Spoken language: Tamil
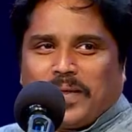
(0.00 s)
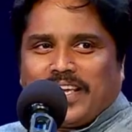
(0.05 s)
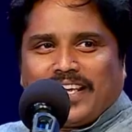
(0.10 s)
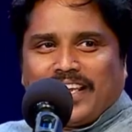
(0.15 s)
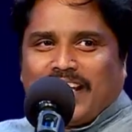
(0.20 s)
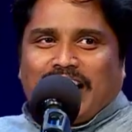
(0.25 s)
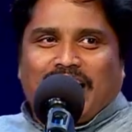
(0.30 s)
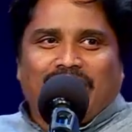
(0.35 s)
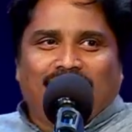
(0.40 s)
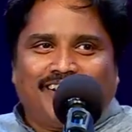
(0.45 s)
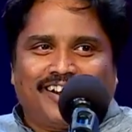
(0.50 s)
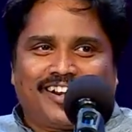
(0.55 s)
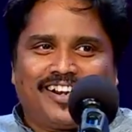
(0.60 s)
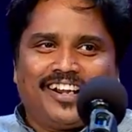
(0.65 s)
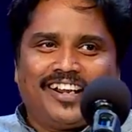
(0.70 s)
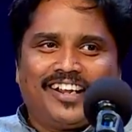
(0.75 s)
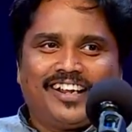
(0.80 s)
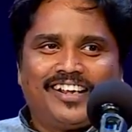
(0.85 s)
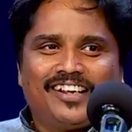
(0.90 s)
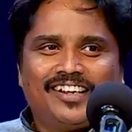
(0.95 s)
பறிக்கிற காலம்
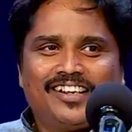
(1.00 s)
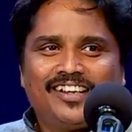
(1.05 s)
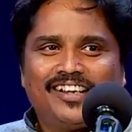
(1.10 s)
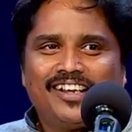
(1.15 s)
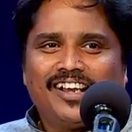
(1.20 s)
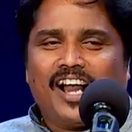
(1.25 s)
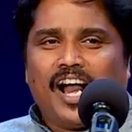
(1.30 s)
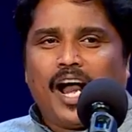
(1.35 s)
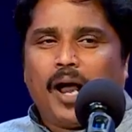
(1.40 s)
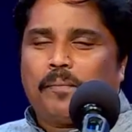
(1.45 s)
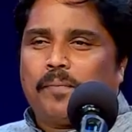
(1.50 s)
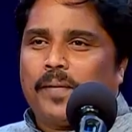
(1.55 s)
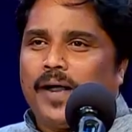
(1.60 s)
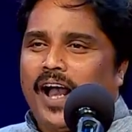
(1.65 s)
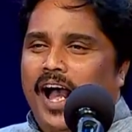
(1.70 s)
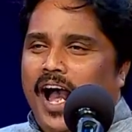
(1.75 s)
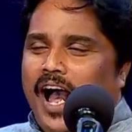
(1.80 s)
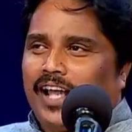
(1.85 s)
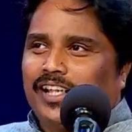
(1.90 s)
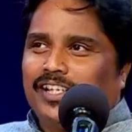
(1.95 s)
இருக்குல்ல அப்போ
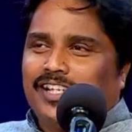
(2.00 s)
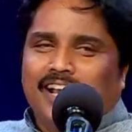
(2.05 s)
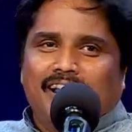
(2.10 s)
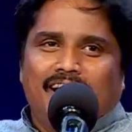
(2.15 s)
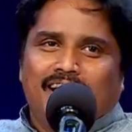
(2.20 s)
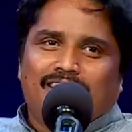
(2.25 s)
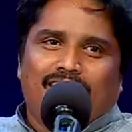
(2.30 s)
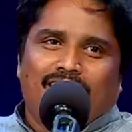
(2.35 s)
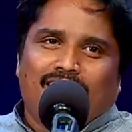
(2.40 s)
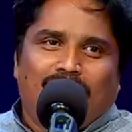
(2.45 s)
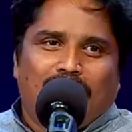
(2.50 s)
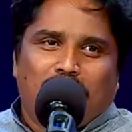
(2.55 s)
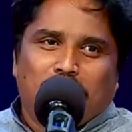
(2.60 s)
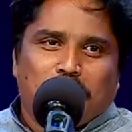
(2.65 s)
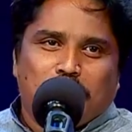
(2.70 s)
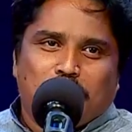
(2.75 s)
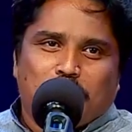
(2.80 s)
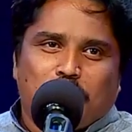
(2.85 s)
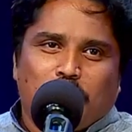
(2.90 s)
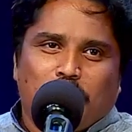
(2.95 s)
அதுதான் ஏற்ற
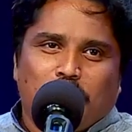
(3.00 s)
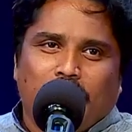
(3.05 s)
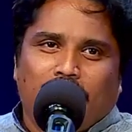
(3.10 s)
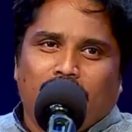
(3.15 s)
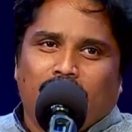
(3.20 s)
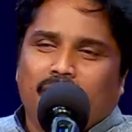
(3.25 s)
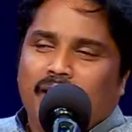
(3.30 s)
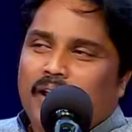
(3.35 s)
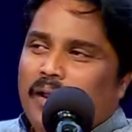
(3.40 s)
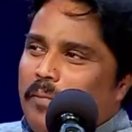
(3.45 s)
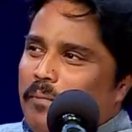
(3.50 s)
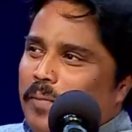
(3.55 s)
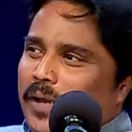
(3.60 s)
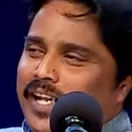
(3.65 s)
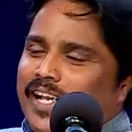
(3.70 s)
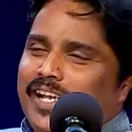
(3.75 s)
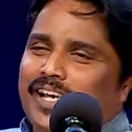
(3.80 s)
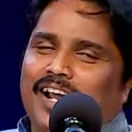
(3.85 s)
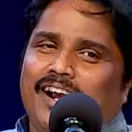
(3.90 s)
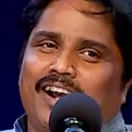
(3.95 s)
காலம்னு வச்சுக்கோமே
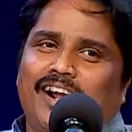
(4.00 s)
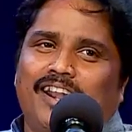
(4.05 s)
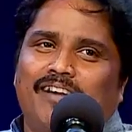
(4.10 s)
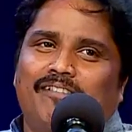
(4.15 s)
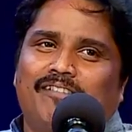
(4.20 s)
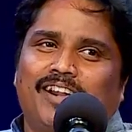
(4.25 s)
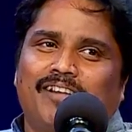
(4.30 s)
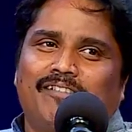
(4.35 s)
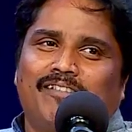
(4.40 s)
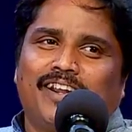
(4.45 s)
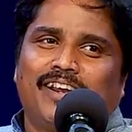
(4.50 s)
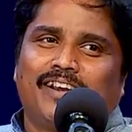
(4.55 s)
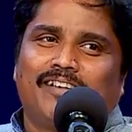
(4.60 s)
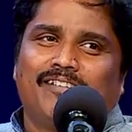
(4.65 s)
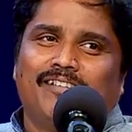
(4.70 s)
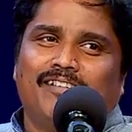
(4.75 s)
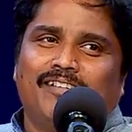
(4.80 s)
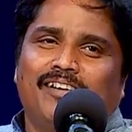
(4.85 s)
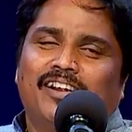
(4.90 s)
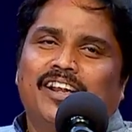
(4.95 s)
பறிக்கிற காலம் வர
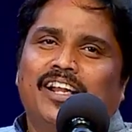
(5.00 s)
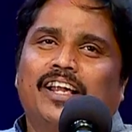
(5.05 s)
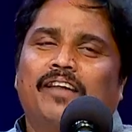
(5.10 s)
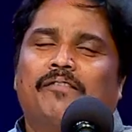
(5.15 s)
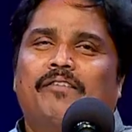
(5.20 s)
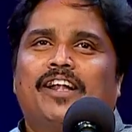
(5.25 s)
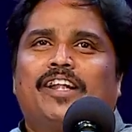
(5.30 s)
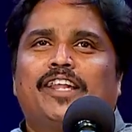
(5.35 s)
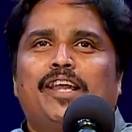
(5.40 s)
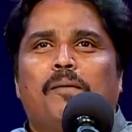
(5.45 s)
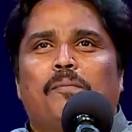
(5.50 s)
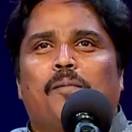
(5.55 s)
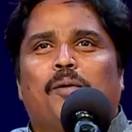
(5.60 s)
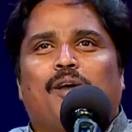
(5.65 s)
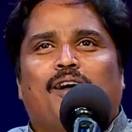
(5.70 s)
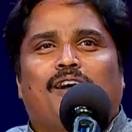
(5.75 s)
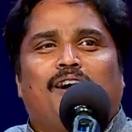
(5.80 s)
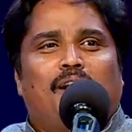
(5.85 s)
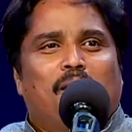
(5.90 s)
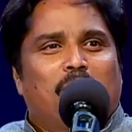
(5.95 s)
வரைக்கும் நீ வெட்டியாக
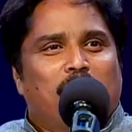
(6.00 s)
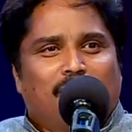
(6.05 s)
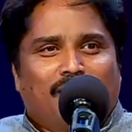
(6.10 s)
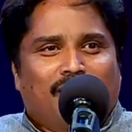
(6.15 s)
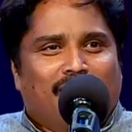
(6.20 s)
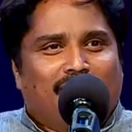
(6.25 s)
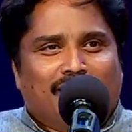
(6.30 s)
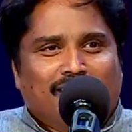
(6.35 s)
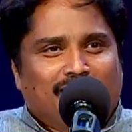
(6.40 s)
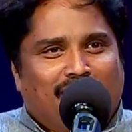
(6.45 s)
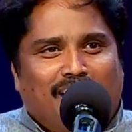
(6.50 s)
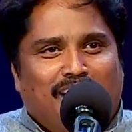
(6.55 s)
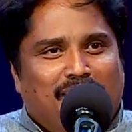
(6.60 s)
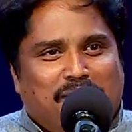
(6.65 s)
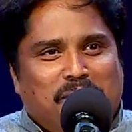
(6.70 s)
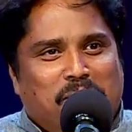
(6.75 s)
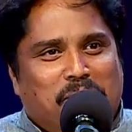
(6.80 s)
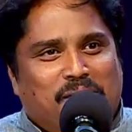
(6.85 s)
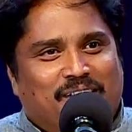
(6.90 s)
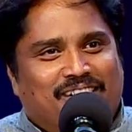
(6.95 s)
போன காலம்னு கிடையாது இந்த
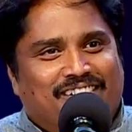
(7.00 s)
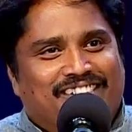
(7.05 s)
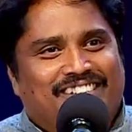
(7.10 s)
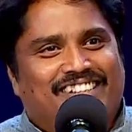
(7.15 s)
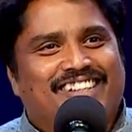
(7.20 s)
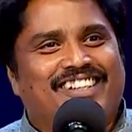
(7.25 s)
காலத்துக்கு பேர்